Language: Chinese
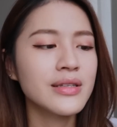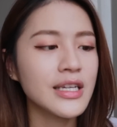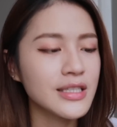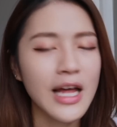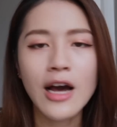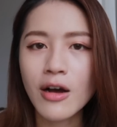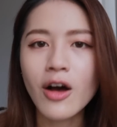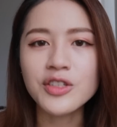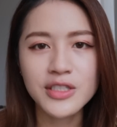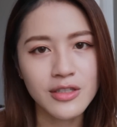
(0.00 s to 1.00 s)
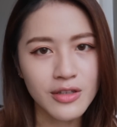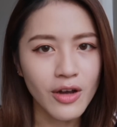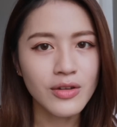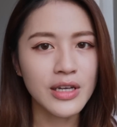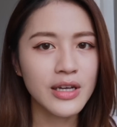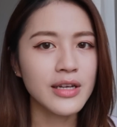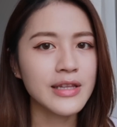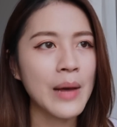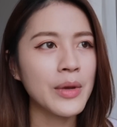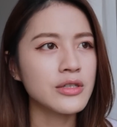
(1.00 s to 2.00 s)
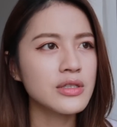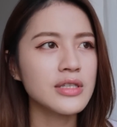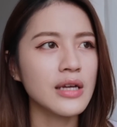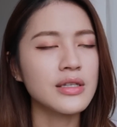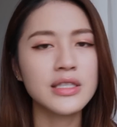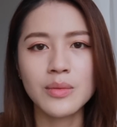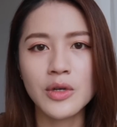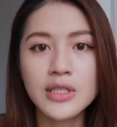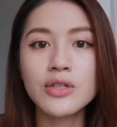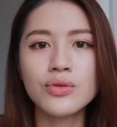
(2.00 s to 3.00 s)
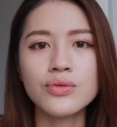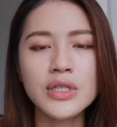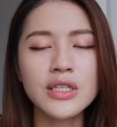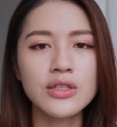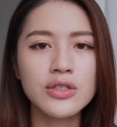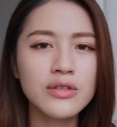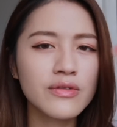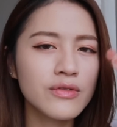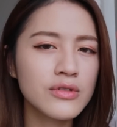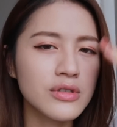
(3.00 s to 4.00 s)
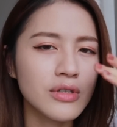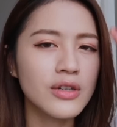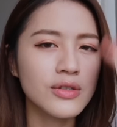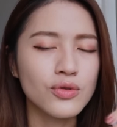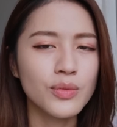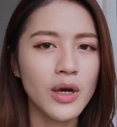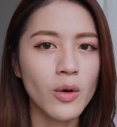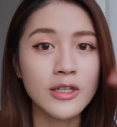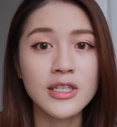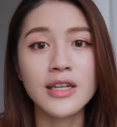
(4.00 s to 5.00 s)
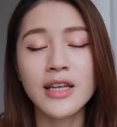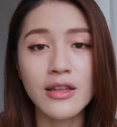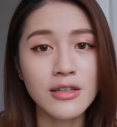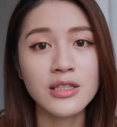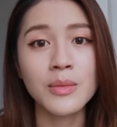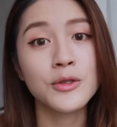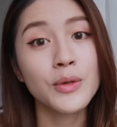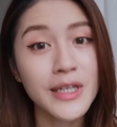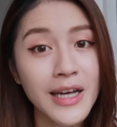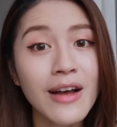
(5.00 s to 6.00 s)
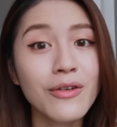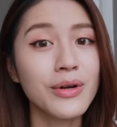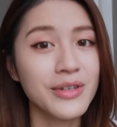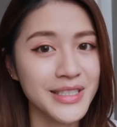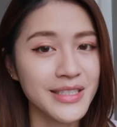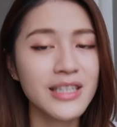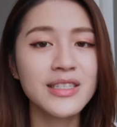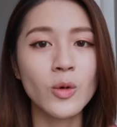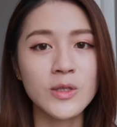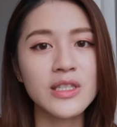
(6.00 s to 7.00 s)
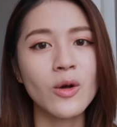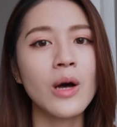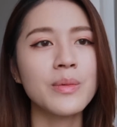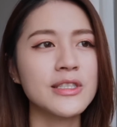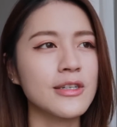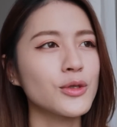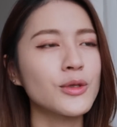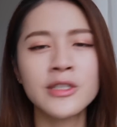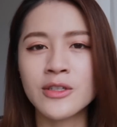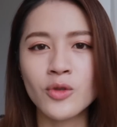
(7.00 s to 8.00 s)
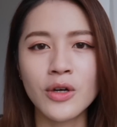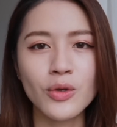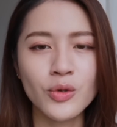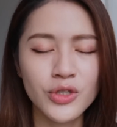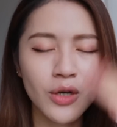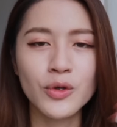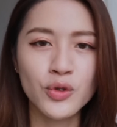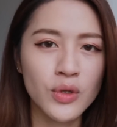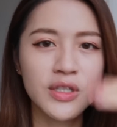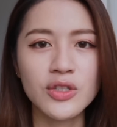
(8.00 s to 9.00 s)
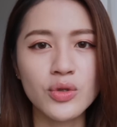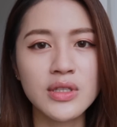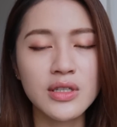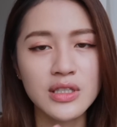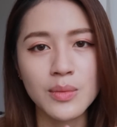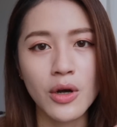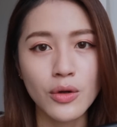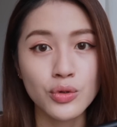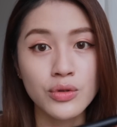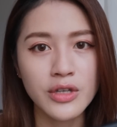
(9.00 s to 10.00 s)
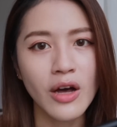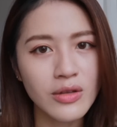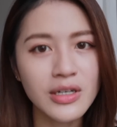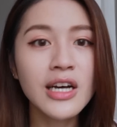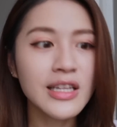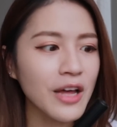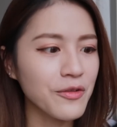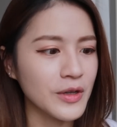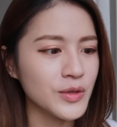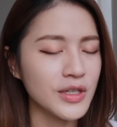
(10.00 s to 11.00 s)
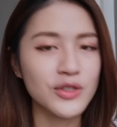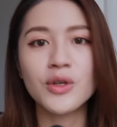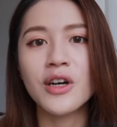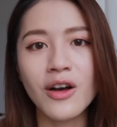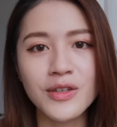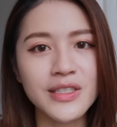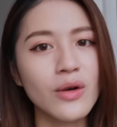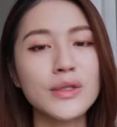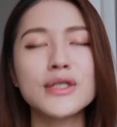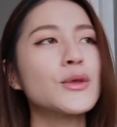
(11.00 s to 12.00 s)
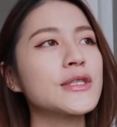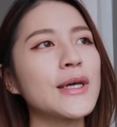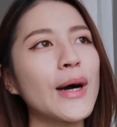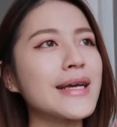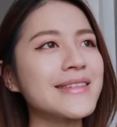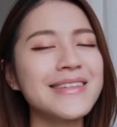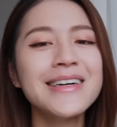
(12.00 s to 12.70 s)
但是它很好卸掉，你可以搭配日常的睫毛卸除液，湿敷十到十五秒往下带，你的睫毛就一干又二净。那像我自己的话，平常是用卸妆油稍微搓个几圈，这个睫毛膏就掉了。它很防水，可是又很好卸。哦，这个我超爱的。